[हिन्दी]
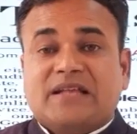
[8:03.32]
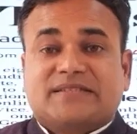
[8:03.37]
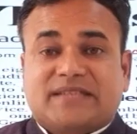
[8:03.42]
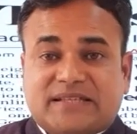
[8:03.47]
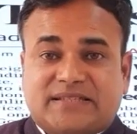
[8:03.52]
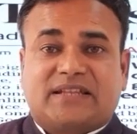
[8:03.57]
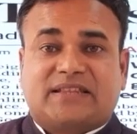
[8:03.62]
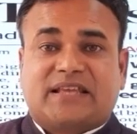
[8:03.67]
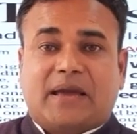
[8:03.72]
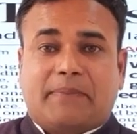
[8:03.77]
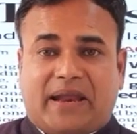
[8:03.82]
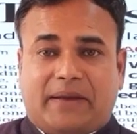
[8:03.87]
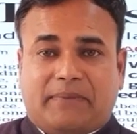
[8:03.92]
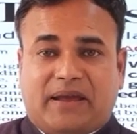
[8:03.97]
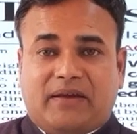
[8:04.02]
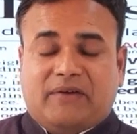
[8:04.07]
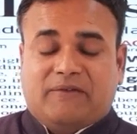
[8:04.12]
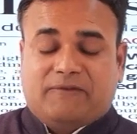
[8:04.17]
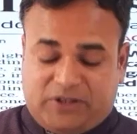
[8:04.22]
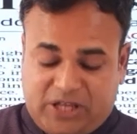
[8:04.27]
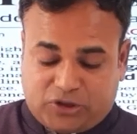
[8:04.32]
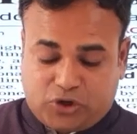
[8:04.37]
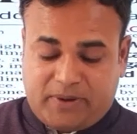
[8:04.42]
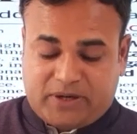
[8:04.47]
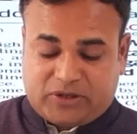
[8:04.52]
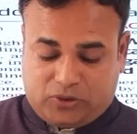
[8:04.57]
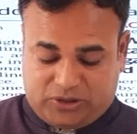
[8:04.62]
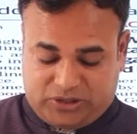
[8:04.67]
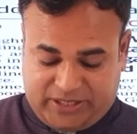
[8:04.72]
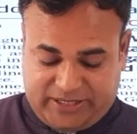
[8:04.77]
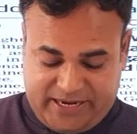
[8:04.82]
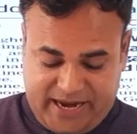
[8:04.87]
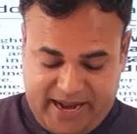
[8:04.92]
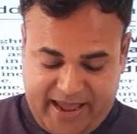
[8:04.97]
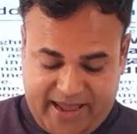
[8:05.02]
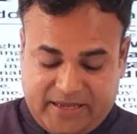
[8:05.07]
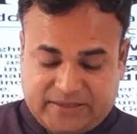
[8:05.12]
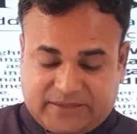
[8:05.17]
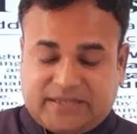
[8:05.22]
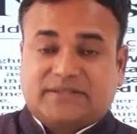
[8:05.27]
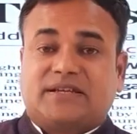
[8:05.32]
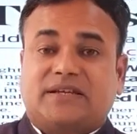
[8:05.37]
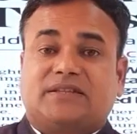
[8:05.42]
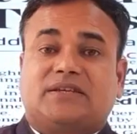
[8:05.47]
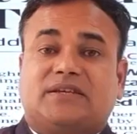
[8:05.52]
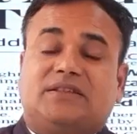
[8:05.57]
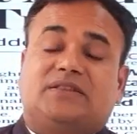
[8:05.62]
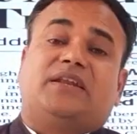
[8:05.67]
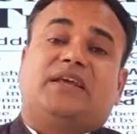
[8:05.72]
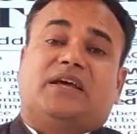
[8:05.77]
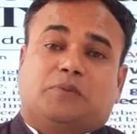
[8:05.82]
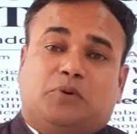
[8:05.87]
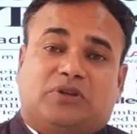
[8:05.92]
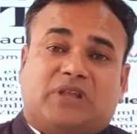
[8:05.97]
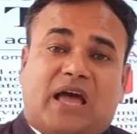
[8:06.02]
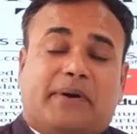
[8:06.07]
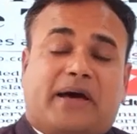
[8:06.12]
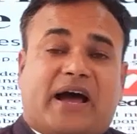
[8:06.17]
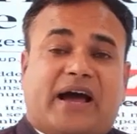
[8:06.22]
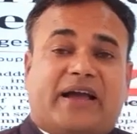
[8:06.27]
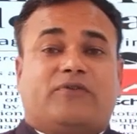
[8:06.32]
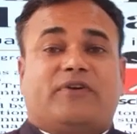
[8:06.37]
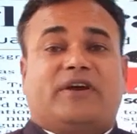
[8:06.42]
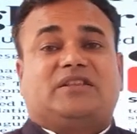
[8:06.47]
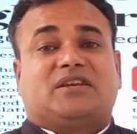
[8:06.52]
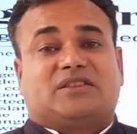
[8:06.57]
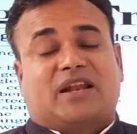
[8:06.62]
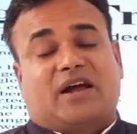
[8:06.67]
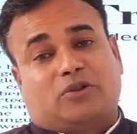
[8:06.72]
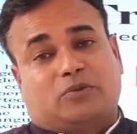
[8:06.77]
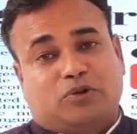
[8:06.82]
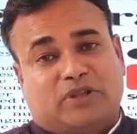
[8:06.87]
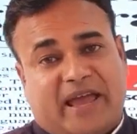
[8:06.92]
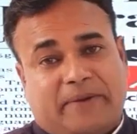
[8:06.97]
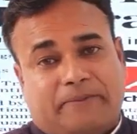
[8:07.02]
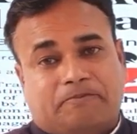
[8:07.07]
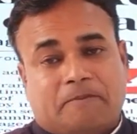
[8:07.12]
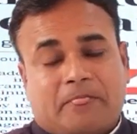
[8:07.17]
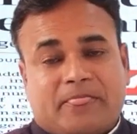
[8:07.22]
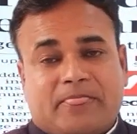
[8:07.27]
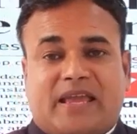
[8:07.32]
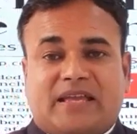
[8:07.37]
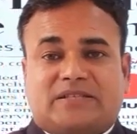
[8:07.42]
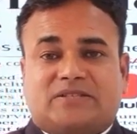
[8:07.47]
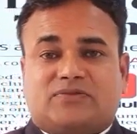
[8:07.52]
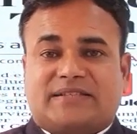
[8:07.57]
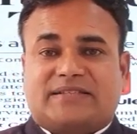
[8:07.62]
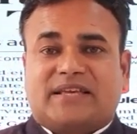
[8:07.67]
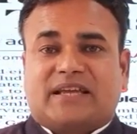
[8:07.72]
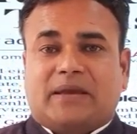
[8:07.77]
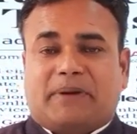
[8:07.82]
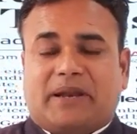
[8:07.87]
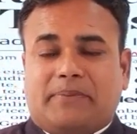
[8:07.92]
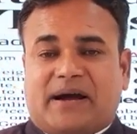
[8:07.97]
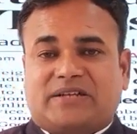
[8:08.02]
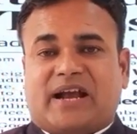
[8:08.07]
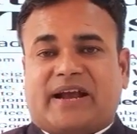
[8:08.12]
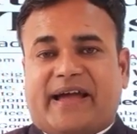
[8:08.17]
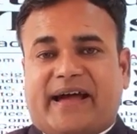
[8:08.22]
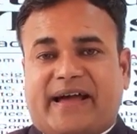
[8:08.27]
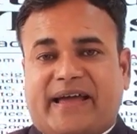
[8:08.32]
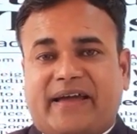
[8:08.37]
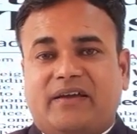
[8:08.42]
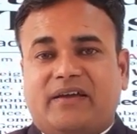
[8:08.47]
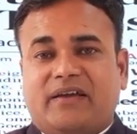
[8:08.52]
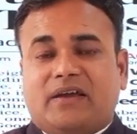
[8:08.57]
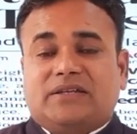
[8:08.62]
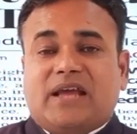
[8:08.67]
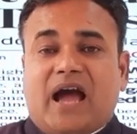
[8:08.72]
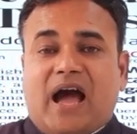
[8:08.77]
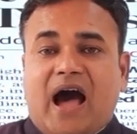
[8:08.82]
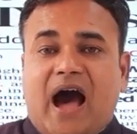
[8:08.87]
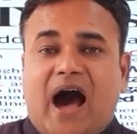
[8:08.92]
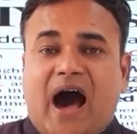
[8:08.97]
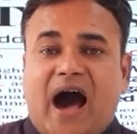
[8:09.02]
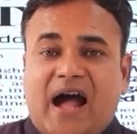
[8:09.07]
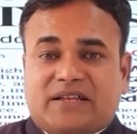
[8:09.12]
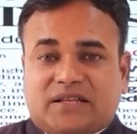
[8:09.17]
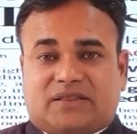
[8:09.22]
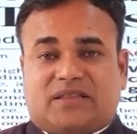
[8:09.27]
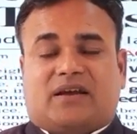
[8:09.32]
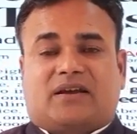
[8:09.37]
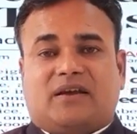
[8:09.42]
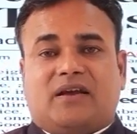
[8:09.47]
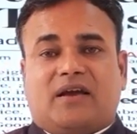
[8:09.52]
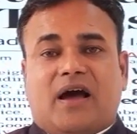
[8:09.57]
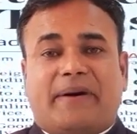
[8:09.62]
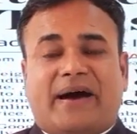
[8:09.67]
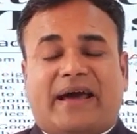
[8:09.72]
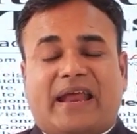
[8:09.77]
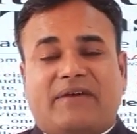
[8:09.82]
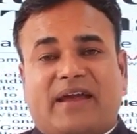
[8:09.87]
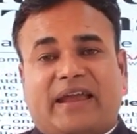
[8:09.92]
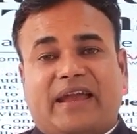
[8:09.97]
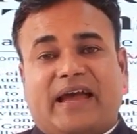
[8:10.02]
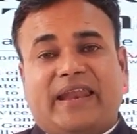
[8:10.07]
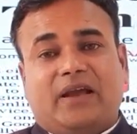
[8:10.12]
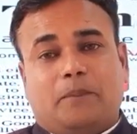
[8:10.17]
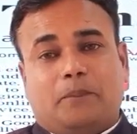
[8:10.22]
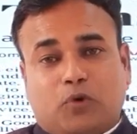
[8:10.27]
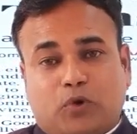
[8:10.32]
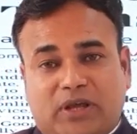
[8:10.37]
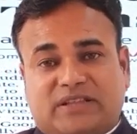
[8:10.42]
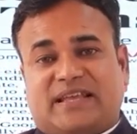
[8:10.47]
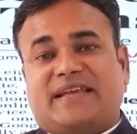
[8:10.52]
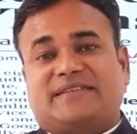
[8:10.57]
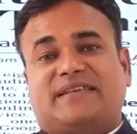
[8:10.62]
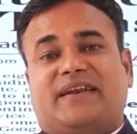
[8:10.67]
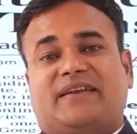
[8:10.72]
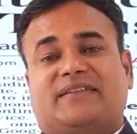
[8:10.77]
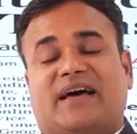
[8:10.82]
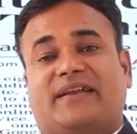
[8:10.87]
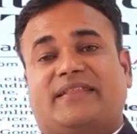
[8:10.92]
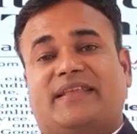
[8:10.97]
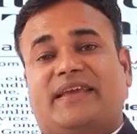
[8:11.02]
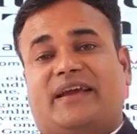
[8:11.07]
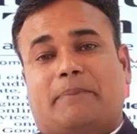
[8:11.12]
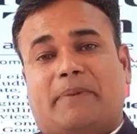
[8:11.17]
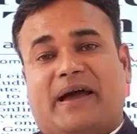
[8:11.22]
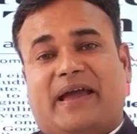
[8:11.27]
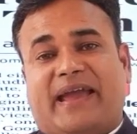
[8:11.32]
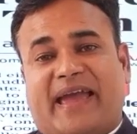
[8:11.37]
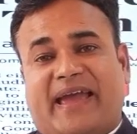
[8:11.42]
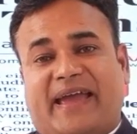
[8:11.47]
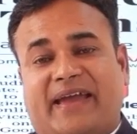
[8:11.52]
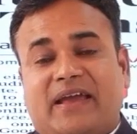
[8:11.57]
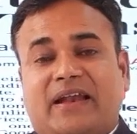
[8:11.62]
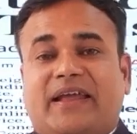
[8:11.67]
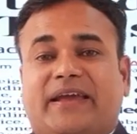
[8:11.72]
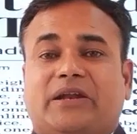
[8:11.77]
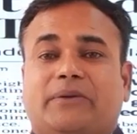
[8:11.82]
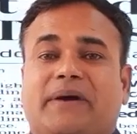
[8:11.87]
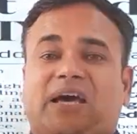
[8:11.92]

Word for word: संस्कृत के बारे में विदेशों में सोच रही है संस्कृत कितनी अद्भुत है हमारा आयुर्वेद कितना अद्भुत है देखिए स्वास्थ्य की परिभाषा क्या है यह आज तक हमारे वैज्ञानिक पूरी तरह से निर्धारण नहीं कर पाए हैं लेकिन